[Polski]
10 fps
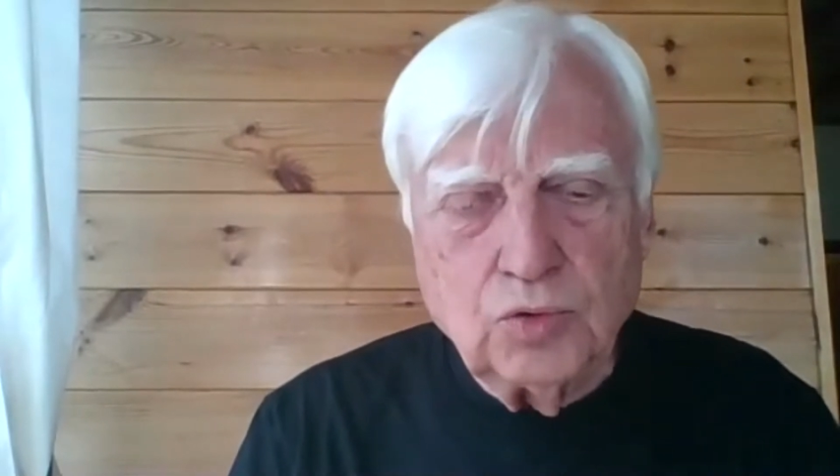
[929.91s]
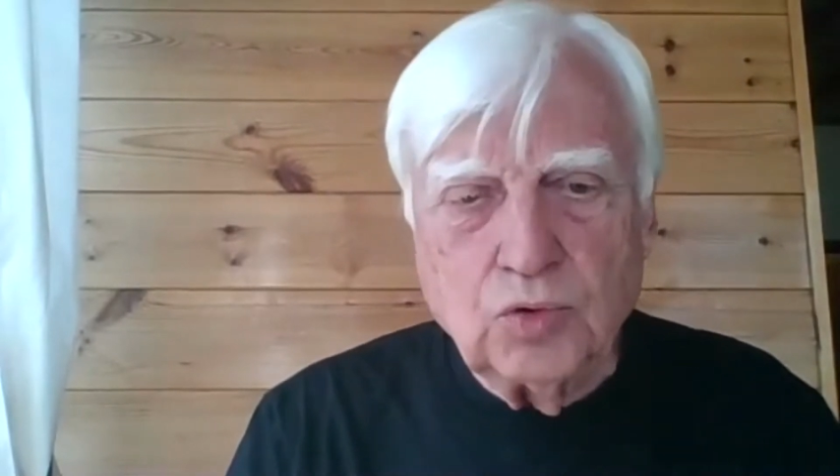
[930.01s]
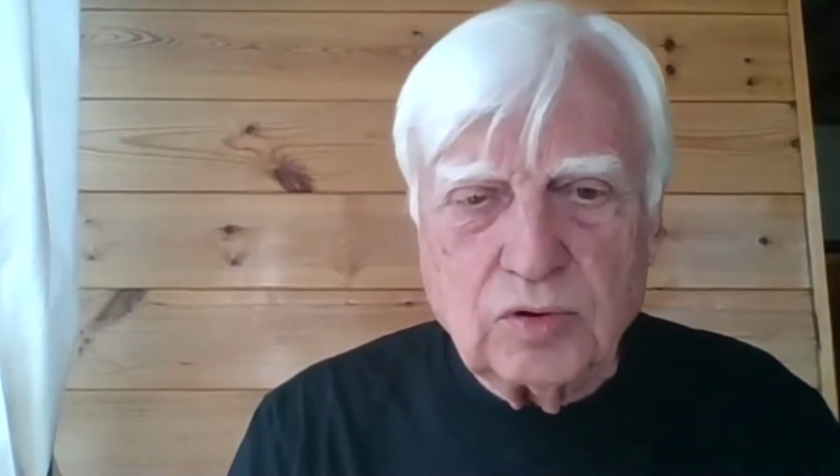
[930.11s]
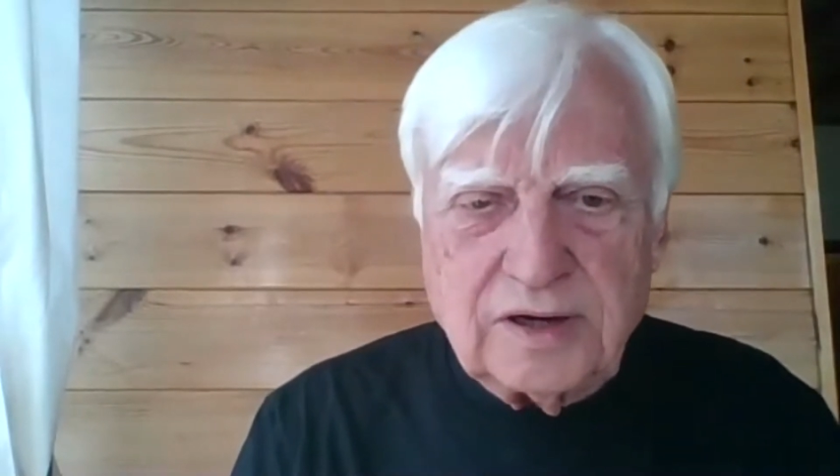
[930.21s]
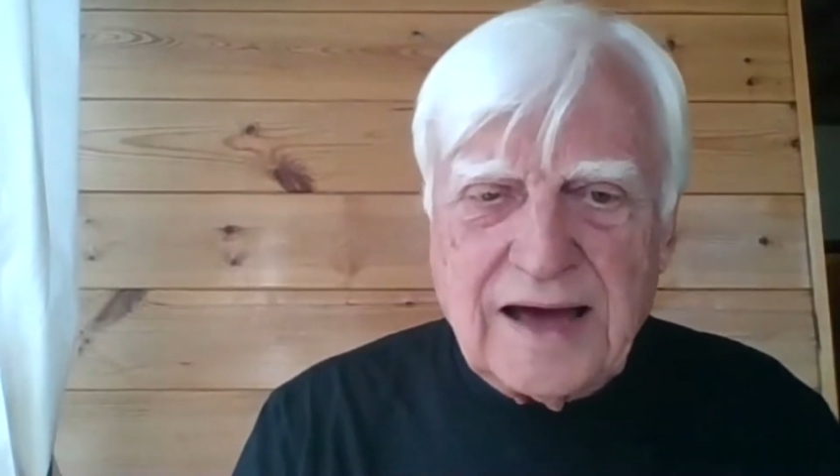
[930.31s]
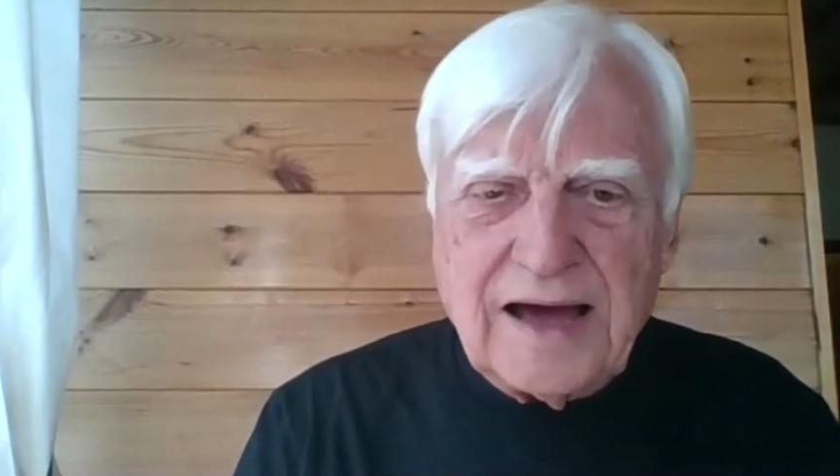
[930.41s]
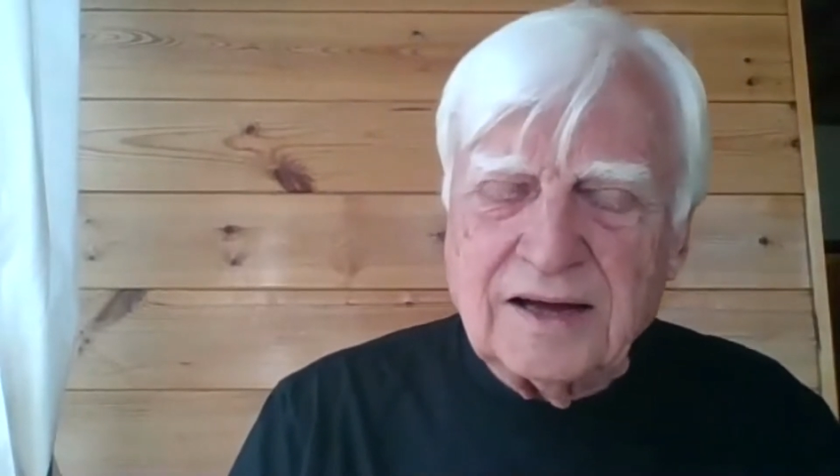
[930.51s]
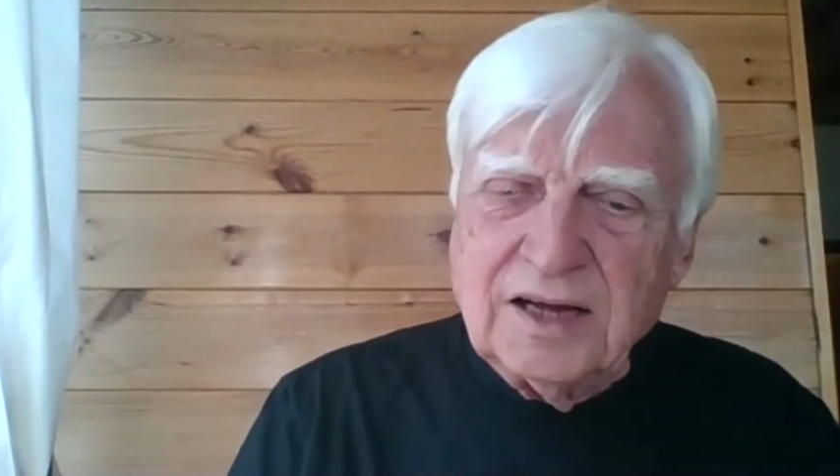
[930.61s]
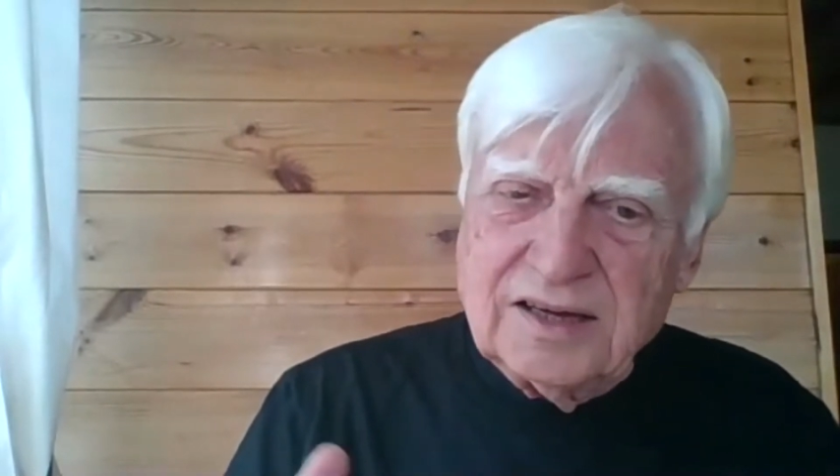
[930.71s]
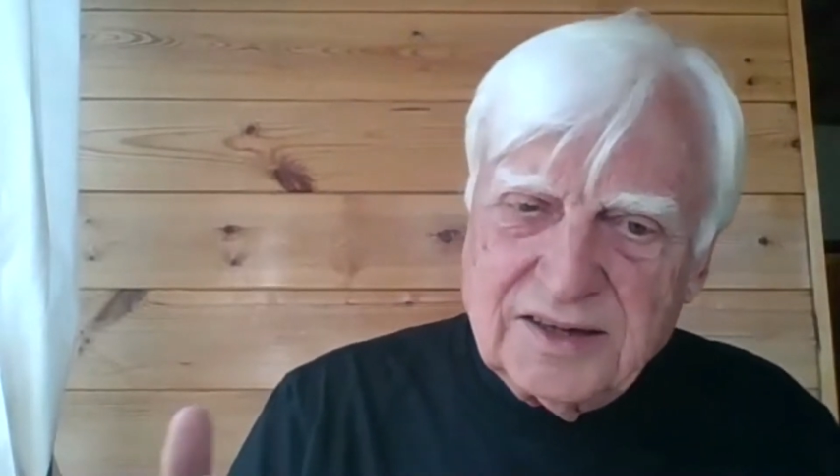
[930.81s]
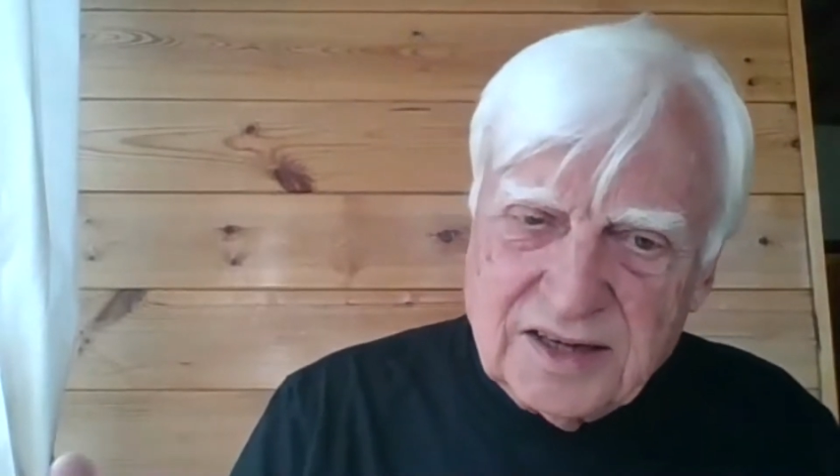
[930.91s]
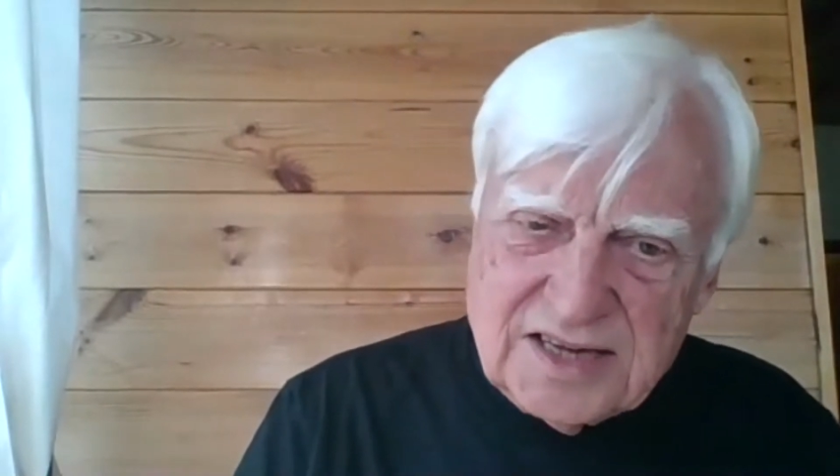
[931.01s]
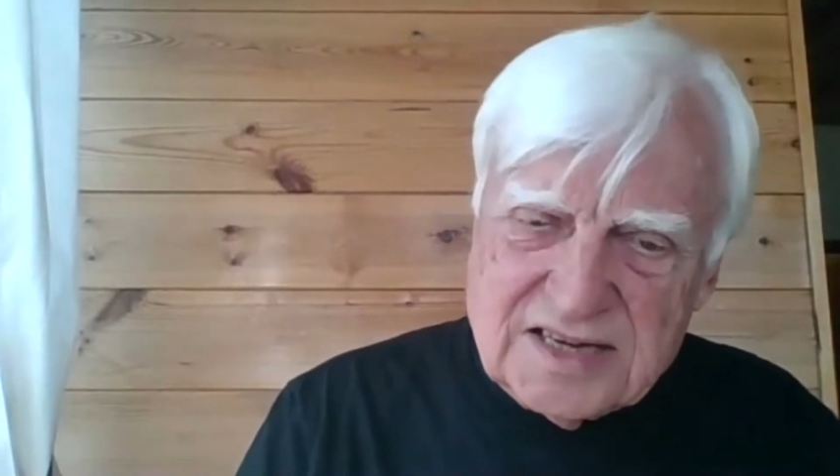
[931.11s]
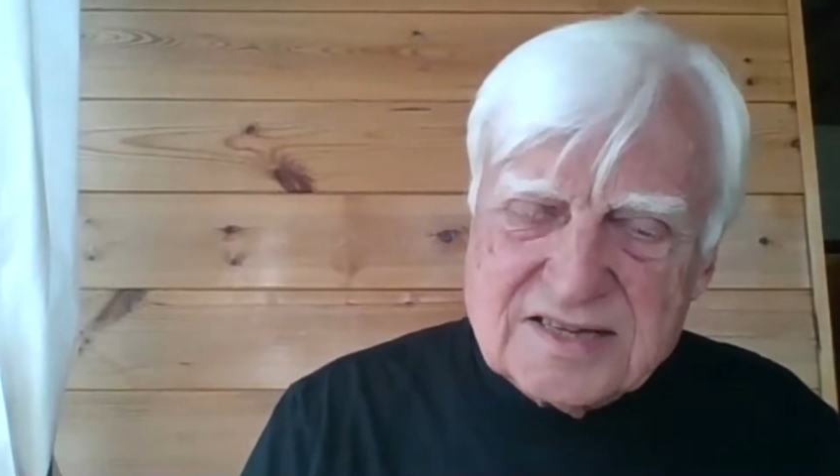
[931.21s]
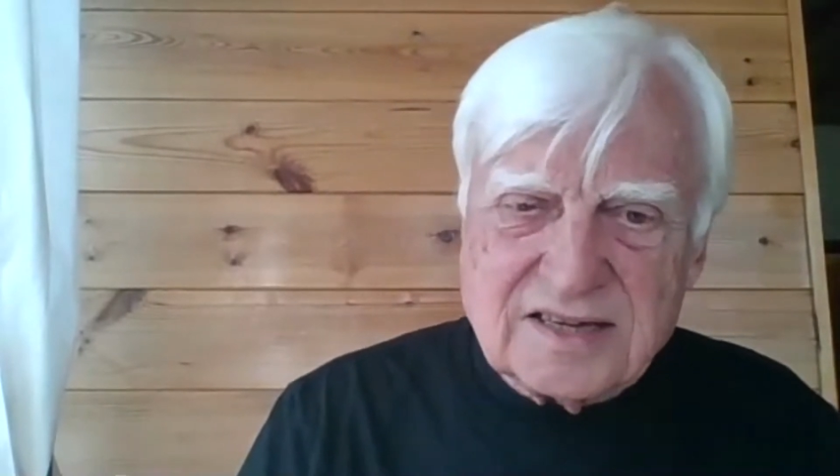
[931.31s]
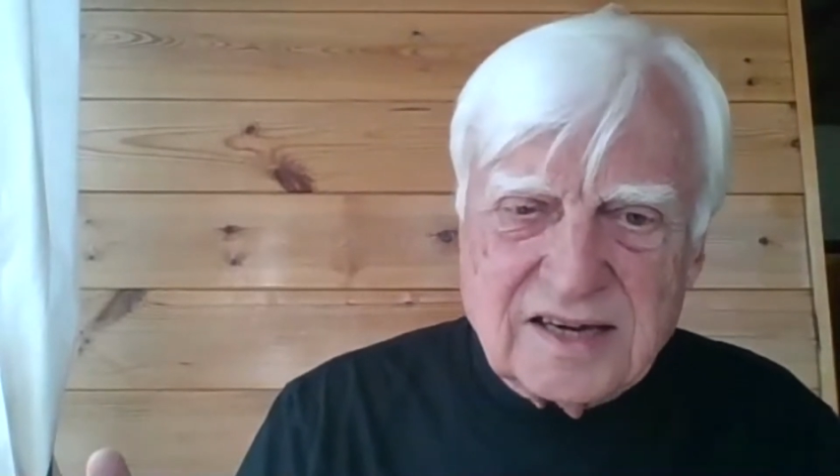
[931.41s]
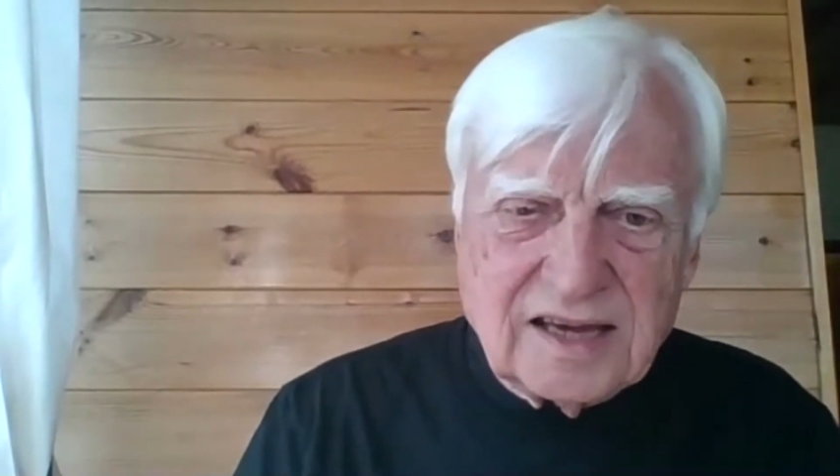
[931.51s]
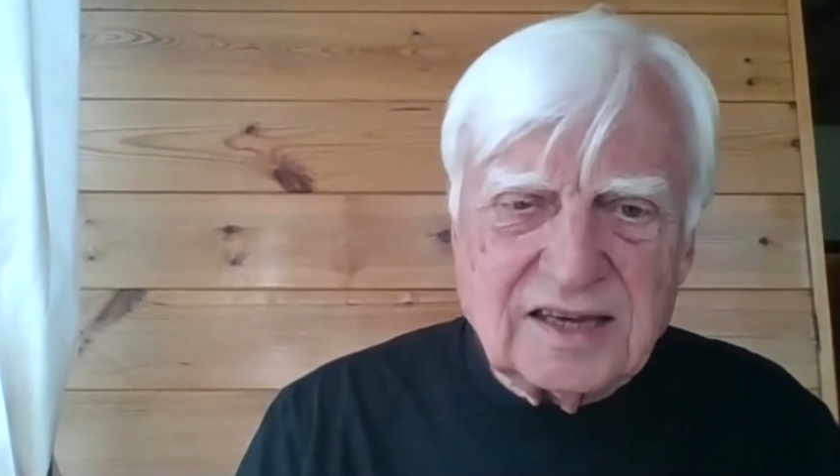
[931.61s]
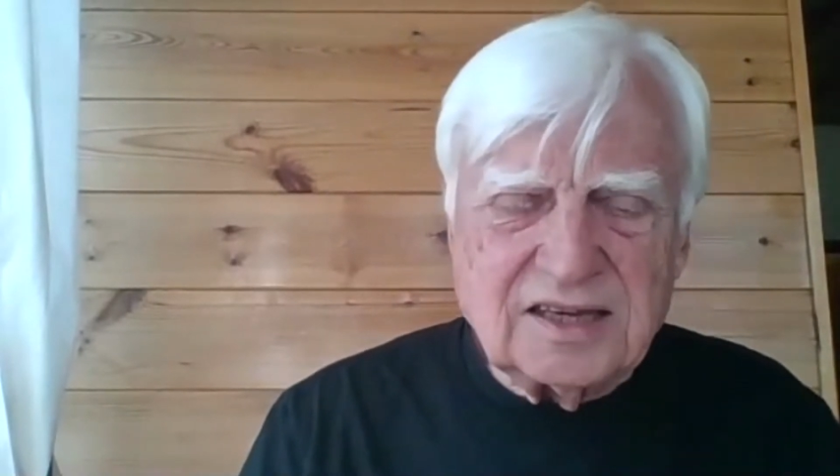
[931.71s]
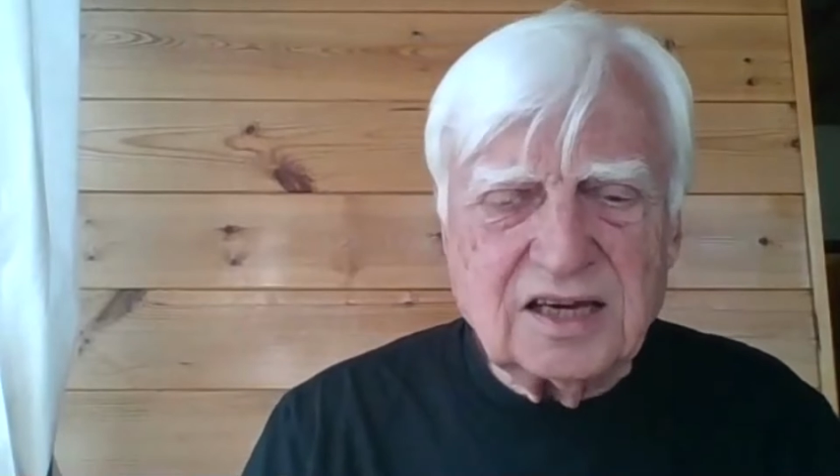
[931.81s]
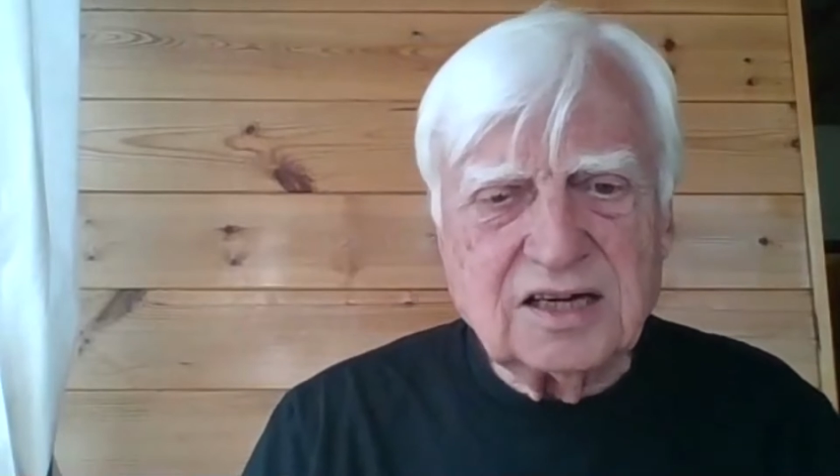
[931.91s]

książki do serii utrzymanych